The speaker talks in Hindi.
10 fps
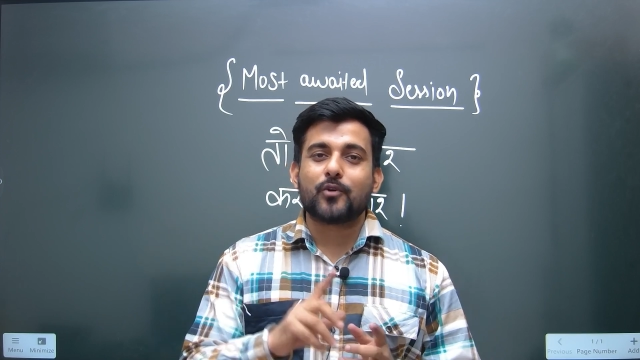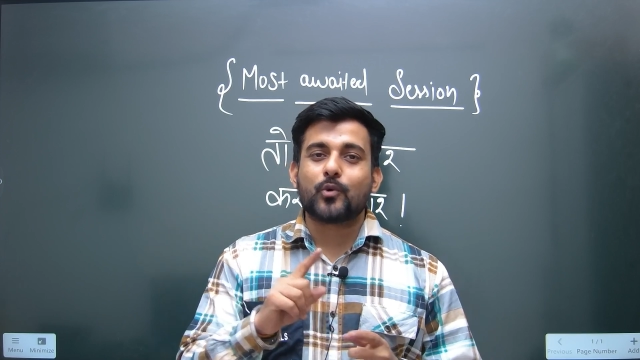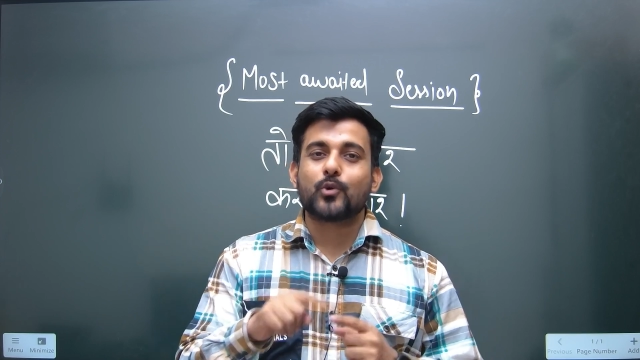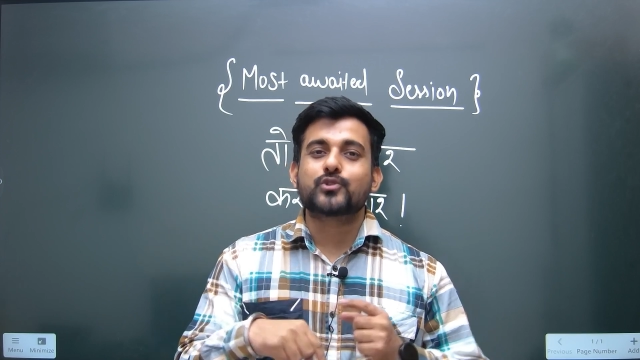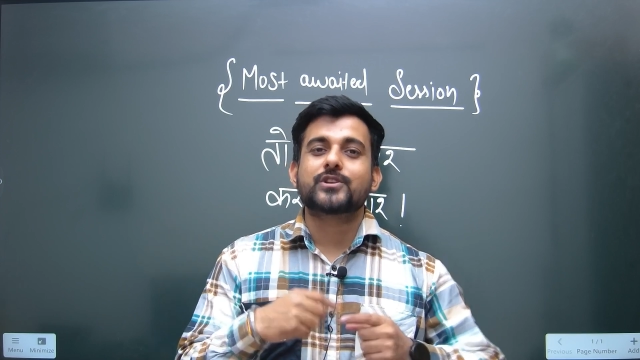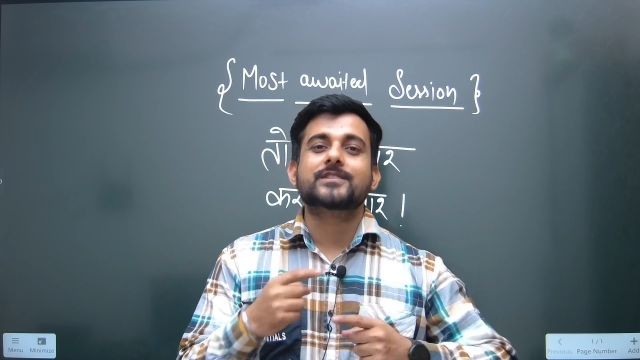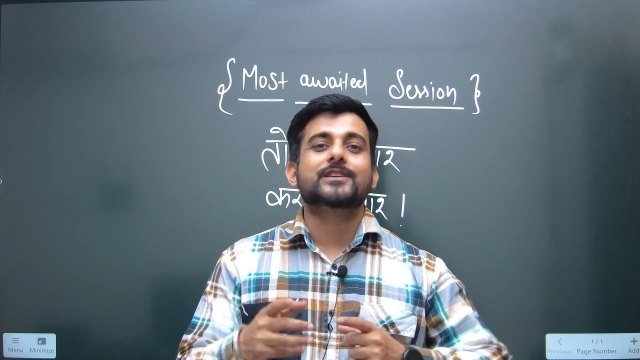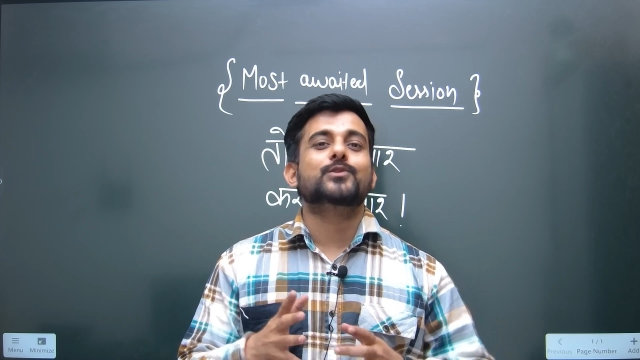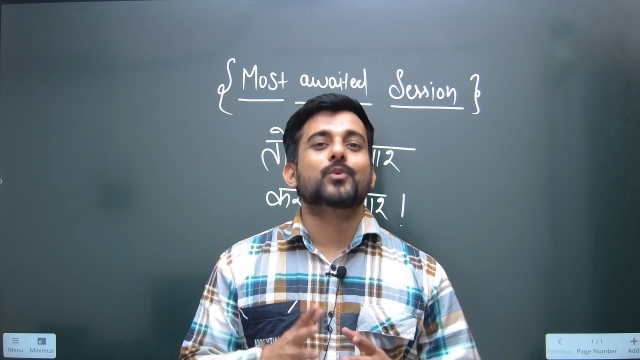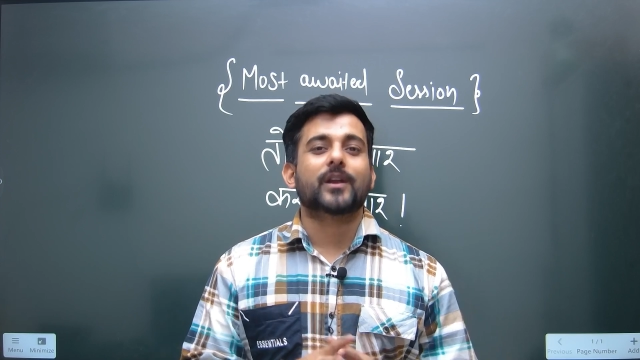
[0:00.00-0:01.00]
क्वेश्चन के
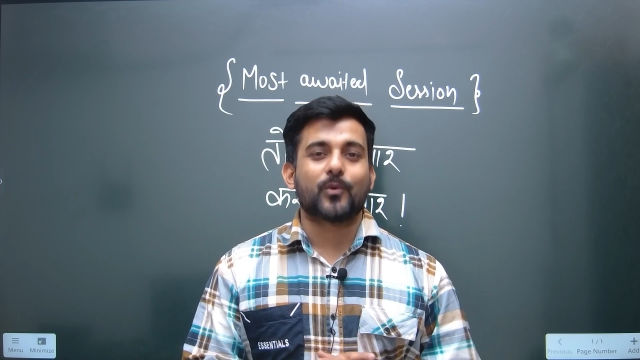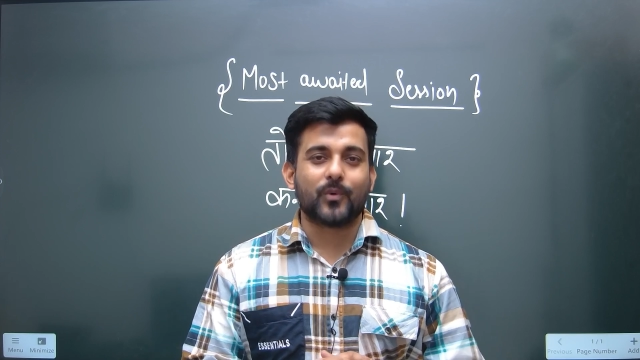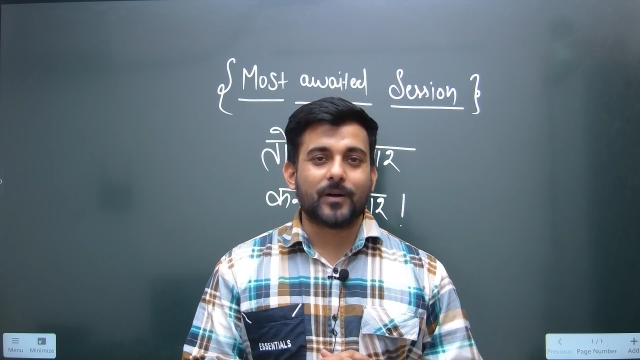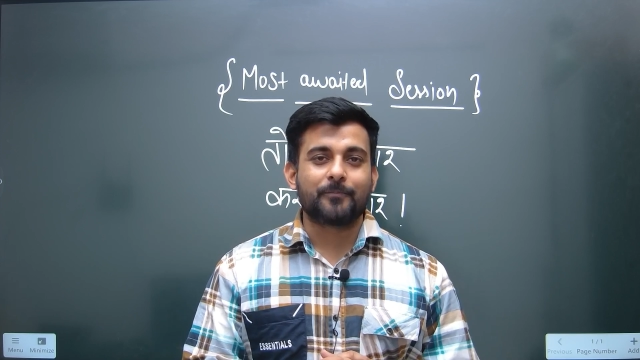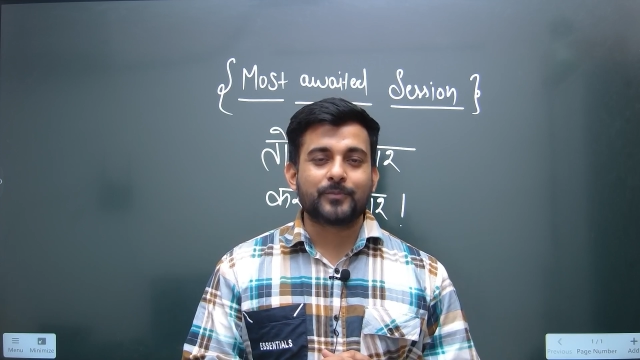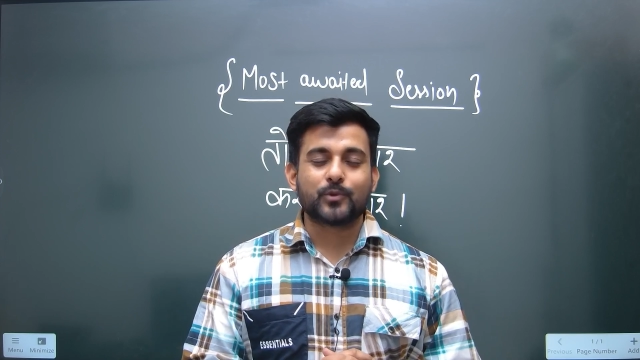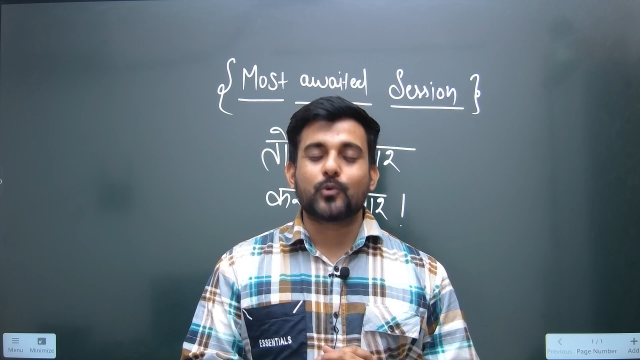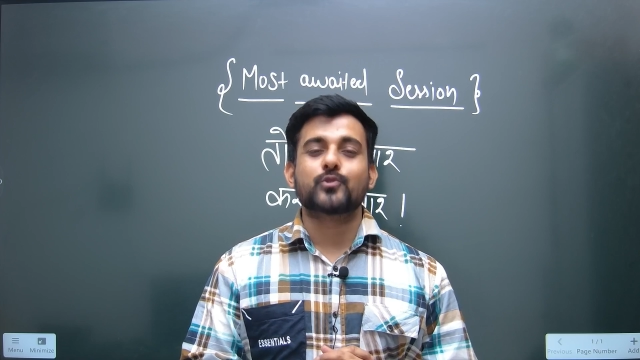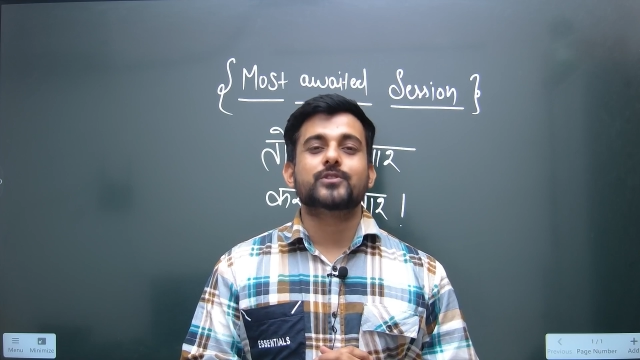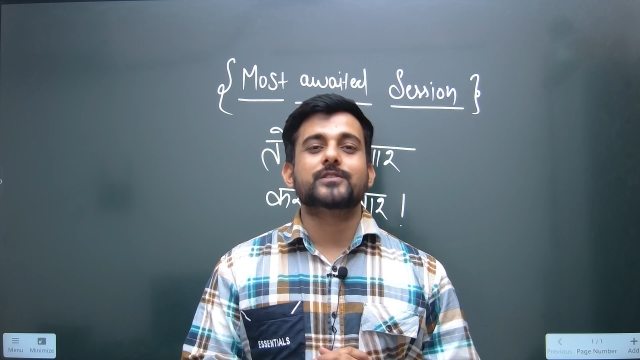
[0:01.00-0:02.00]
थ्रू कराऊंगा तो
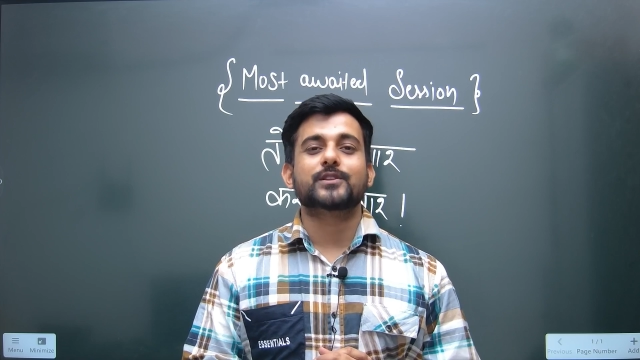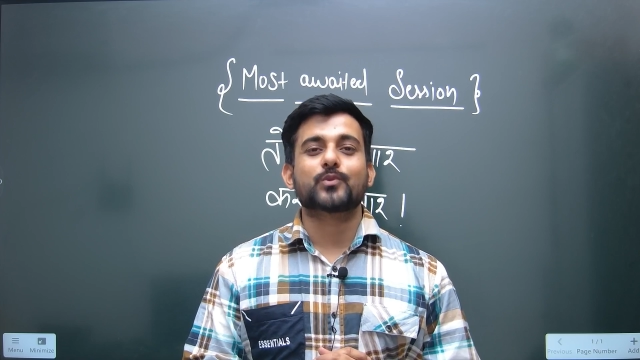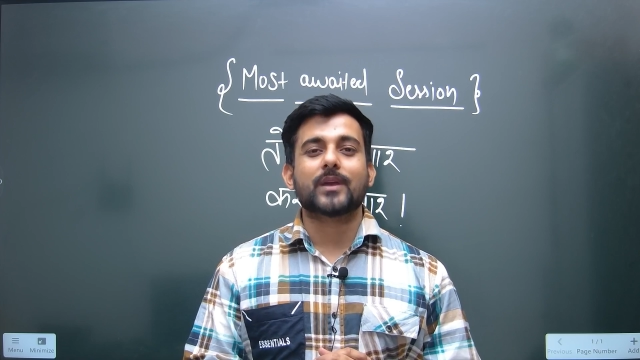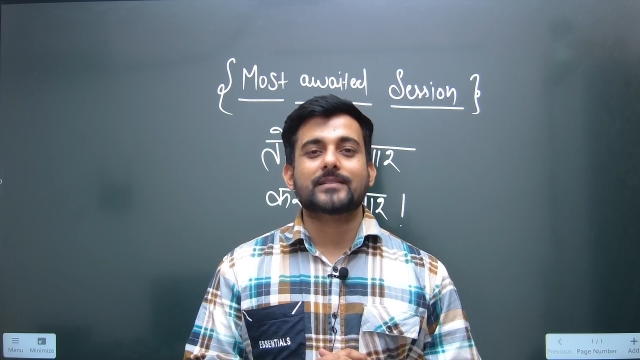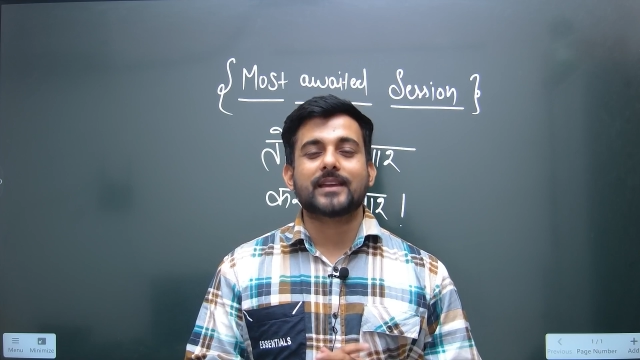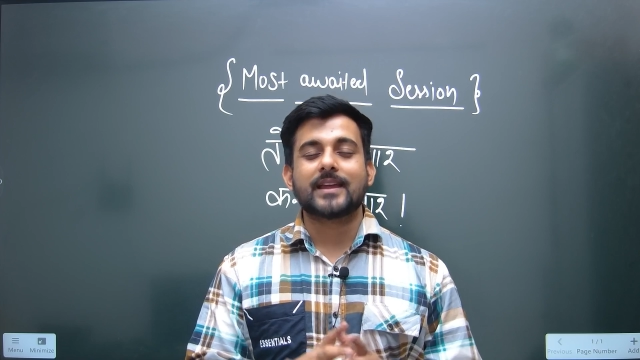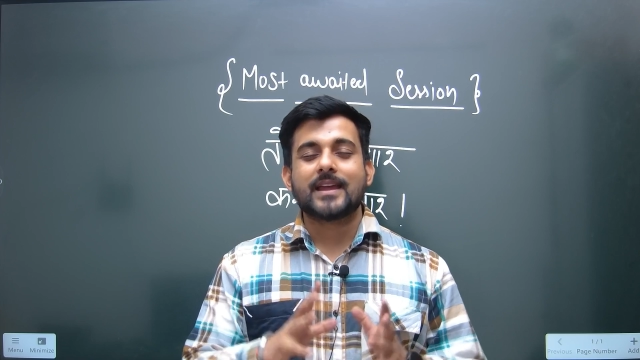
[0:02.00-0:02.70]
क्वेश्चन के थ्रू कैसे